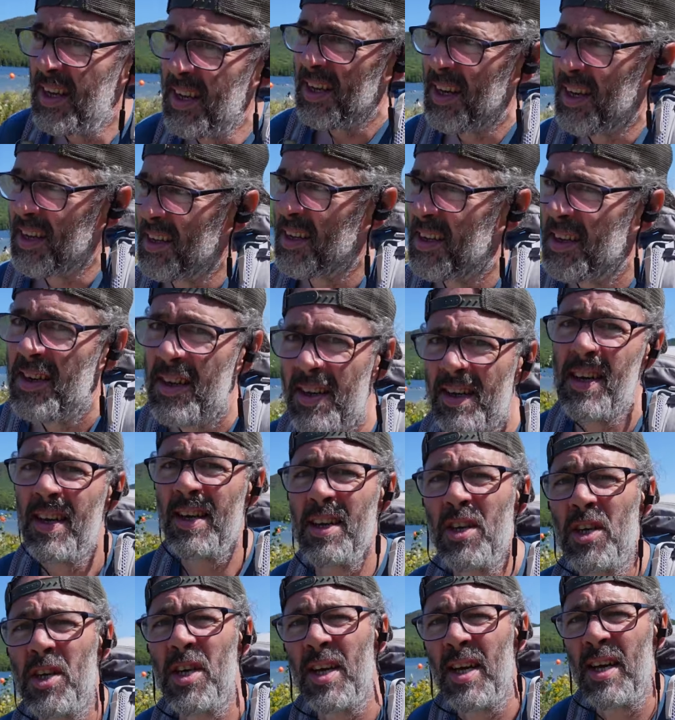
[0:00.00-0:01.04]
en
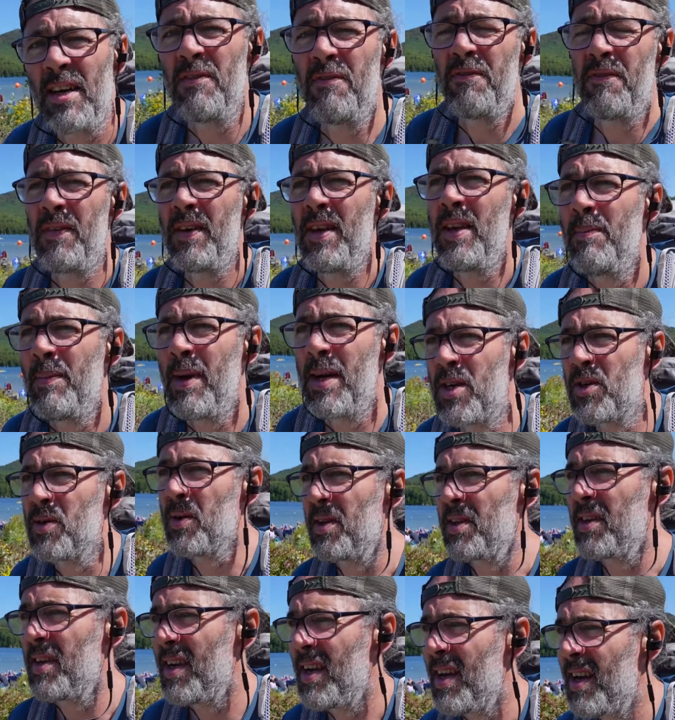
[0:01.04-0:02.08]
théorie, j'aurais fini ma
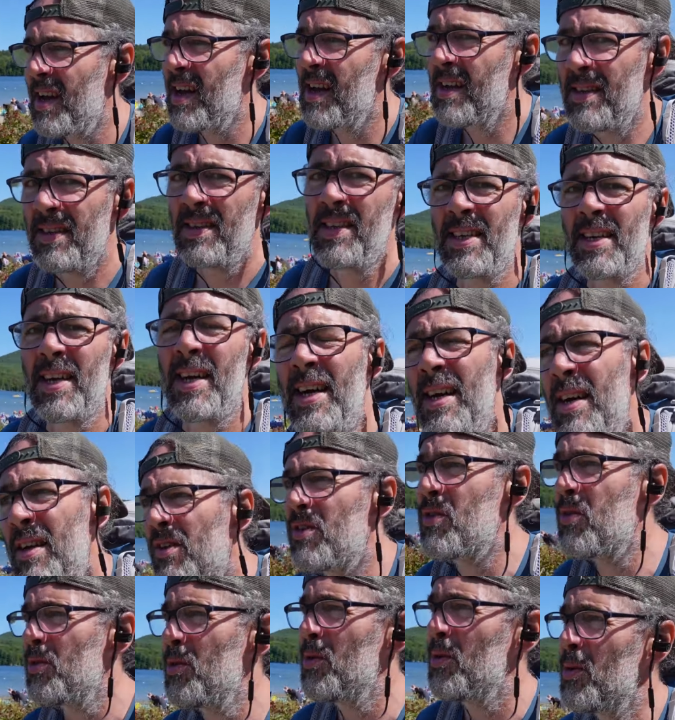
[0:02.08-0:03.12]
journée. Il est
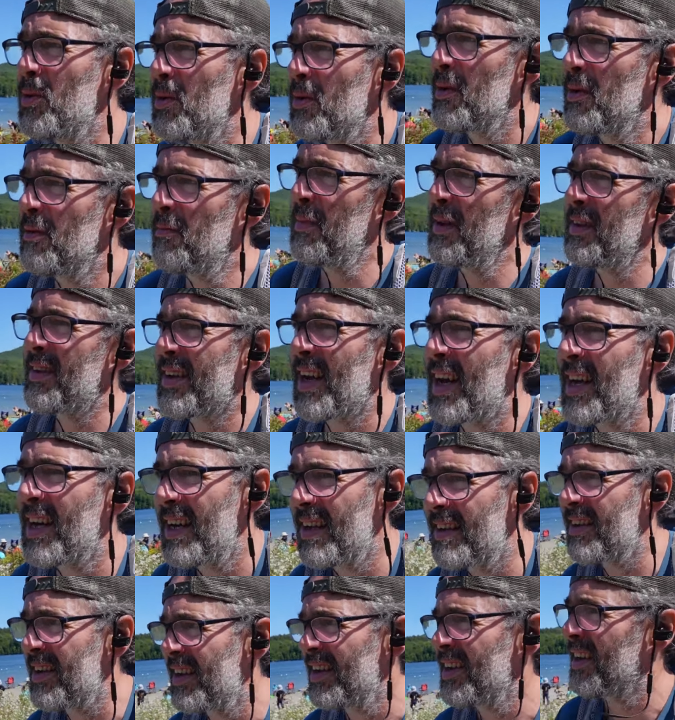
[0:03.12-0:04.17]
rendu midi
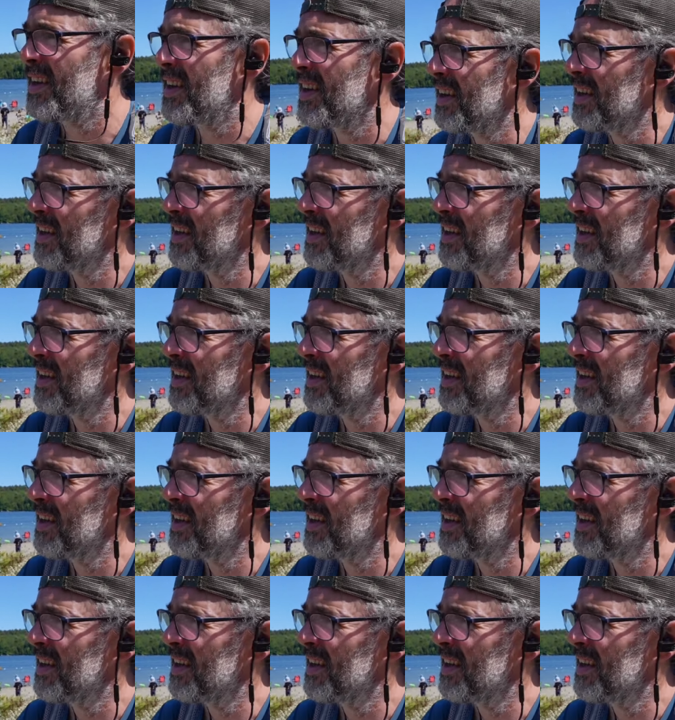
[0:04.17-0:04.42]
45.